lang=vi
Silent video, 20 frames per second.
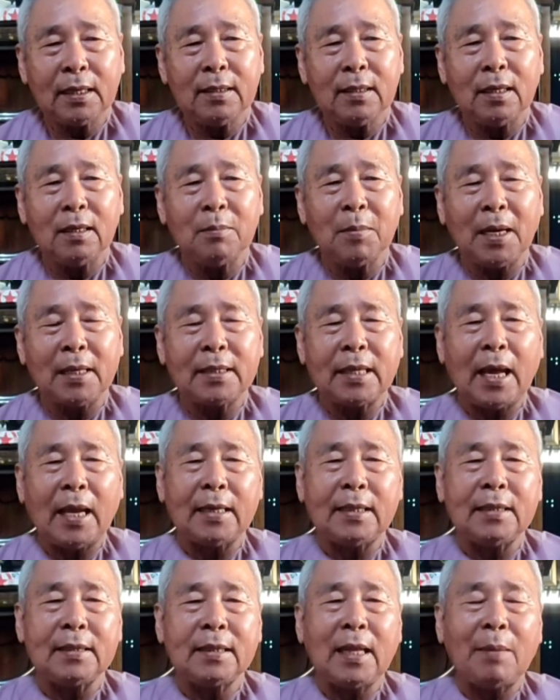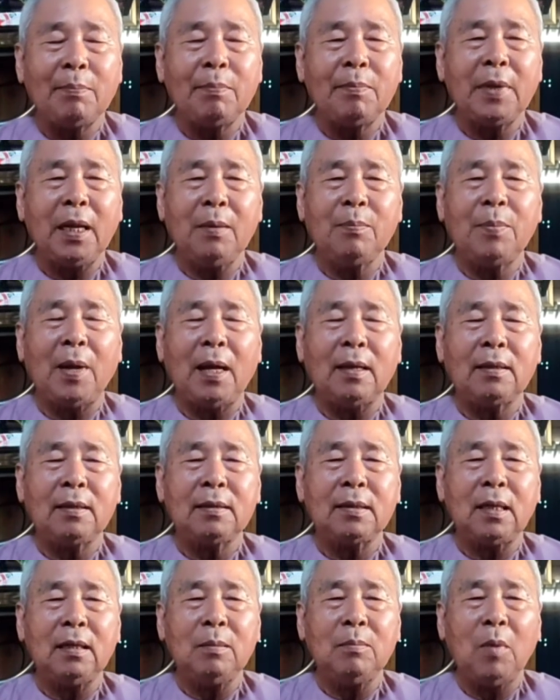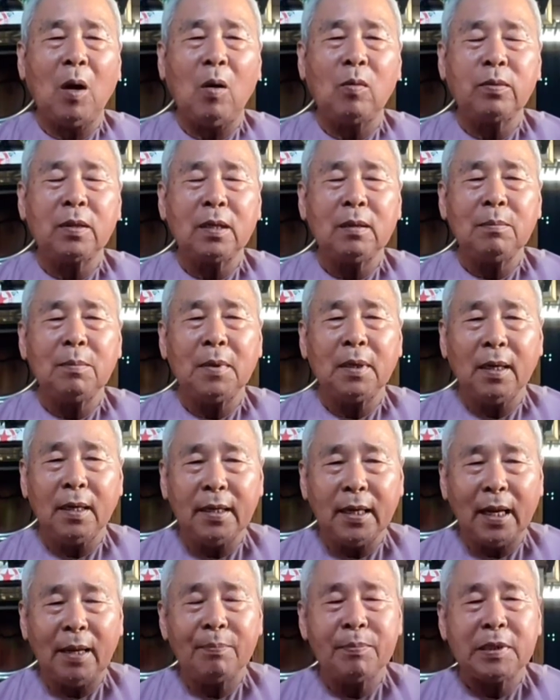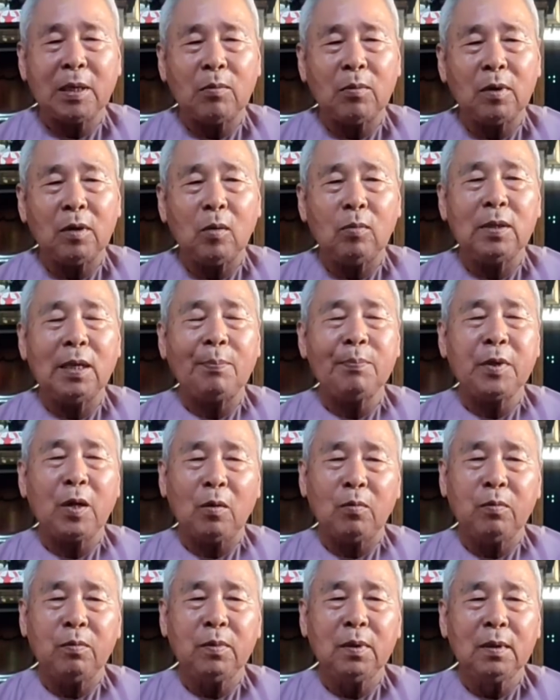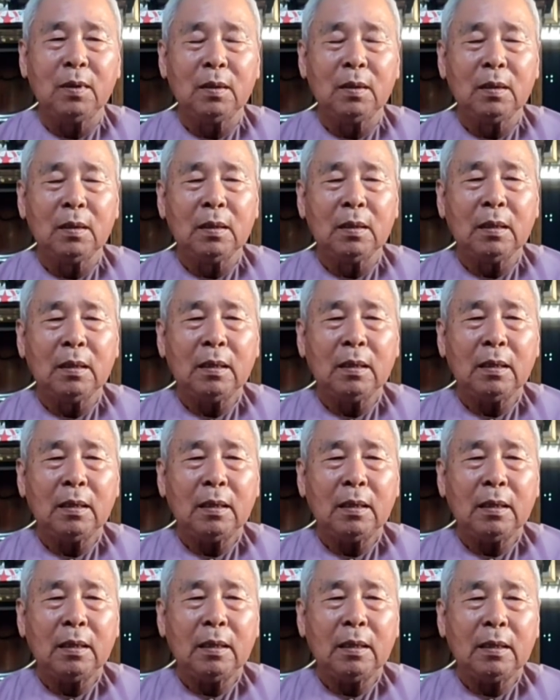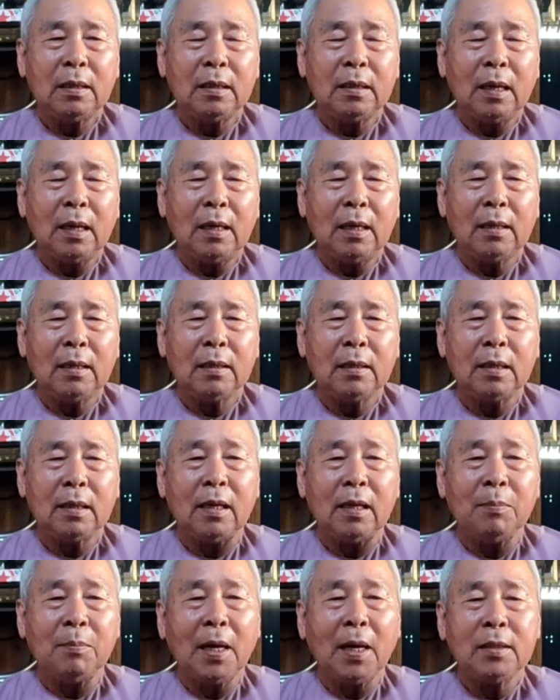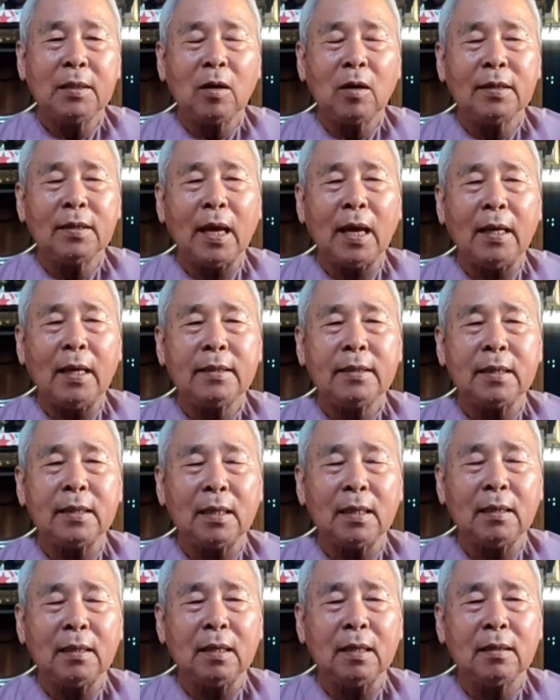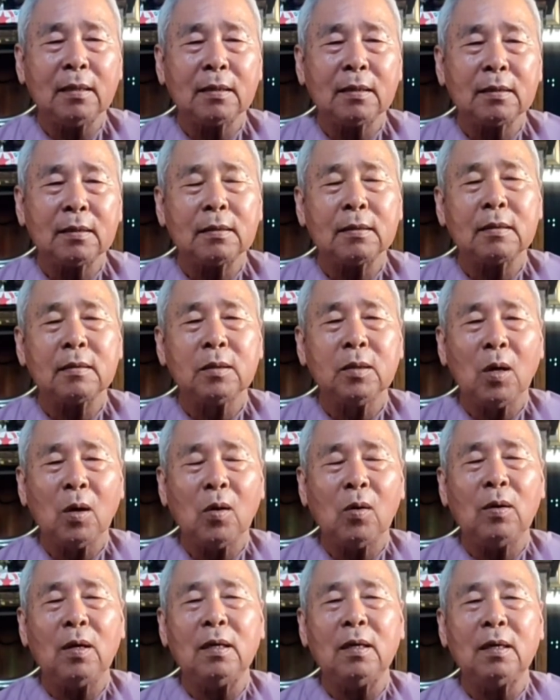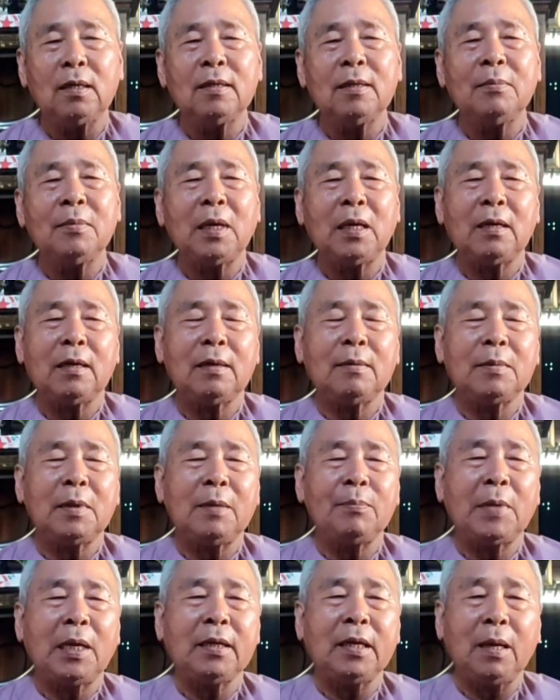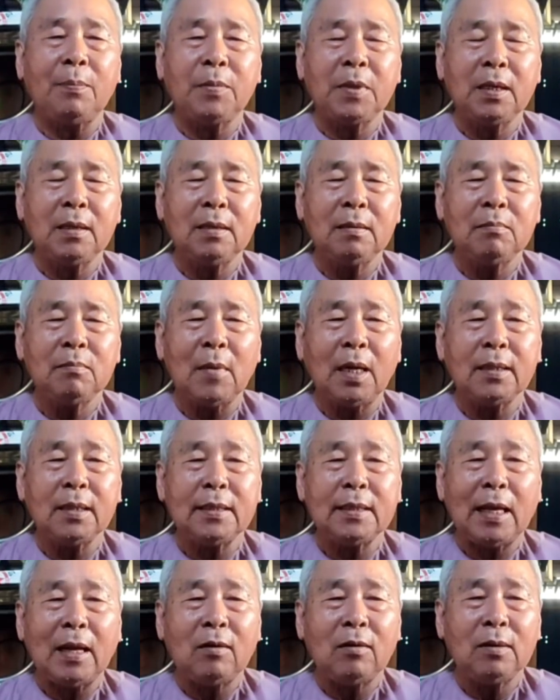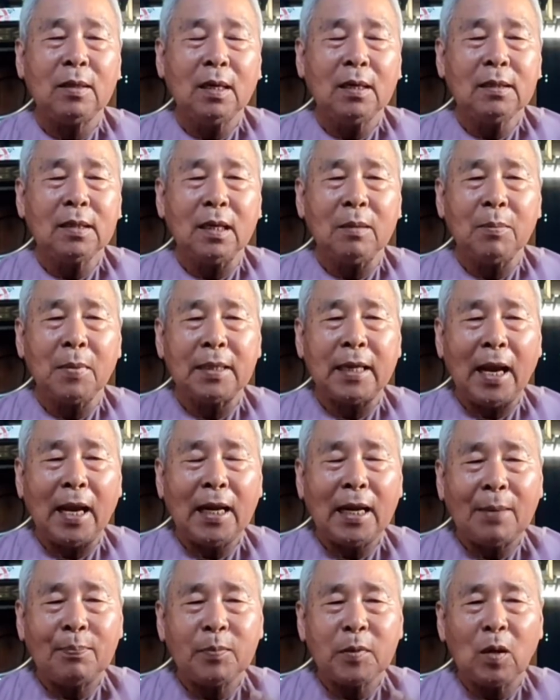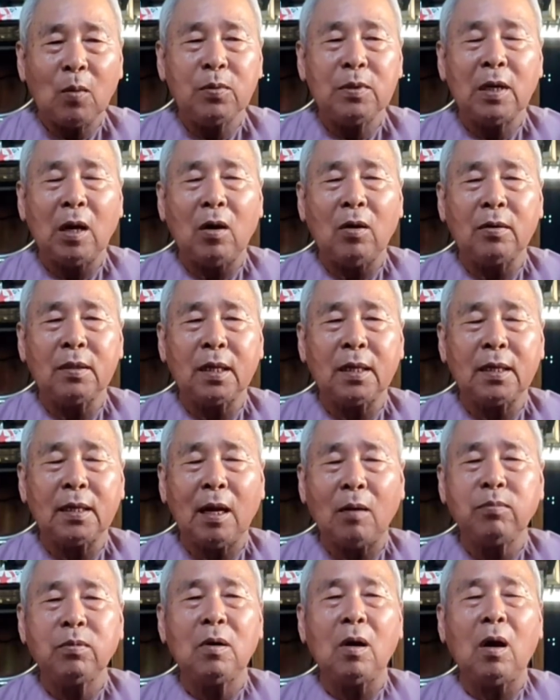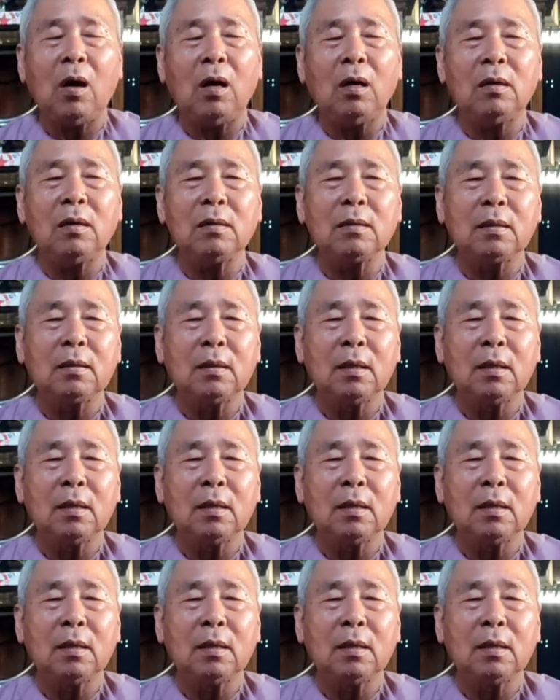cái người mà thành tâm niệm phật từ 1 tới 10 niệm trong lúc lâm chung đó thì mới có thể trừ được vô lượng mà, mà, mà nghiệp chướng bởi vì sao thì mình đã lâm chung rồi thì không còn